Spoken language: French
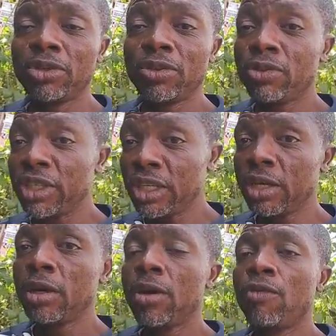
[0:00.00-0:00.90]
Je vous dis,
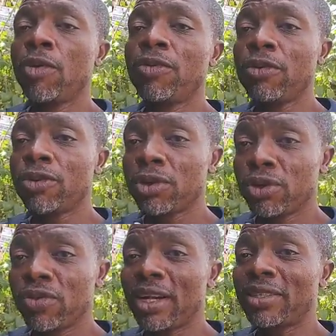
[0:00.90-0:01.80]
vous pouvez vous
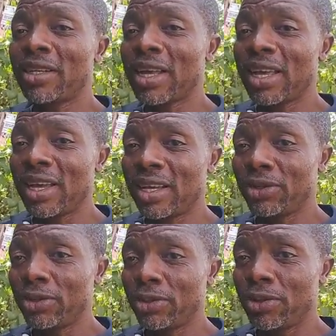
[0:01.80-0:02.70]
retrouver entre de gagner
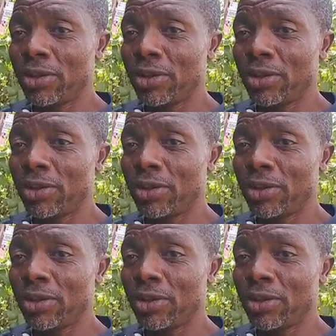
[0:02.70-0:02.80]
entre